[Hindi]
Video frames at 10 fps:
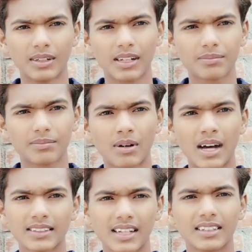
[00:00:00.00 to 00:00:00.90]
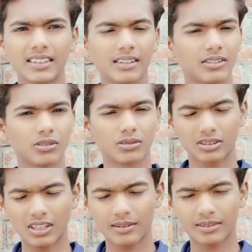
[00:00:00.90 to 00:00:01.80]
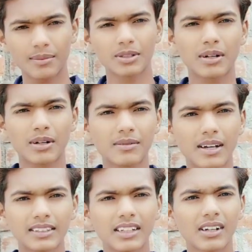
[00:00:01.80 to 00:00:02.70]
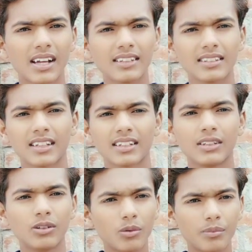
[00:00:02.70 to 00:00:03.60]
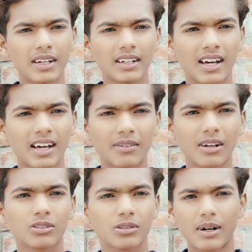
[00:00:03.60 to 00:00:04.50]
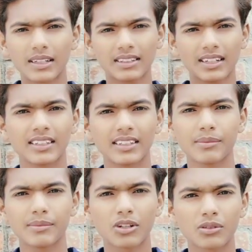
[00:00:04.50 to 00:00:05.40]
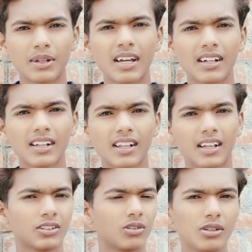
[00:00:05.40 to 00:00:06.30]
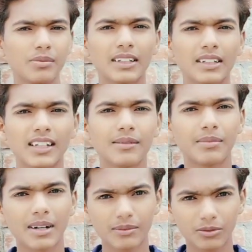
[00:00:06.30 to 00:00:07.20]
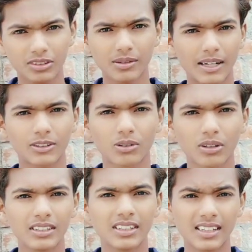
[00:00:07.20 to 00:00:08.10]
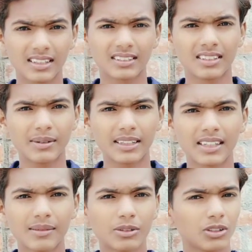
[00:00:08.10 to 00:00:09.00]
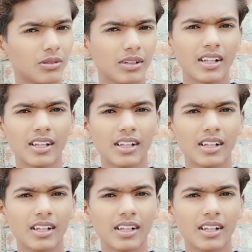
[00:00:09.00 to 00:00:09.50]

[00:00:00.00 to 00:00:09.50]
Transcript: मतलब बात नहीं किए तो सबसे बड़ी बात यही गाइस कि वो मेरे घर वालों से बात नहीं किए मनोज भैया कोई बात नहीं बट मुझसे बात हो गई यही अच्छी बात है मुझे जो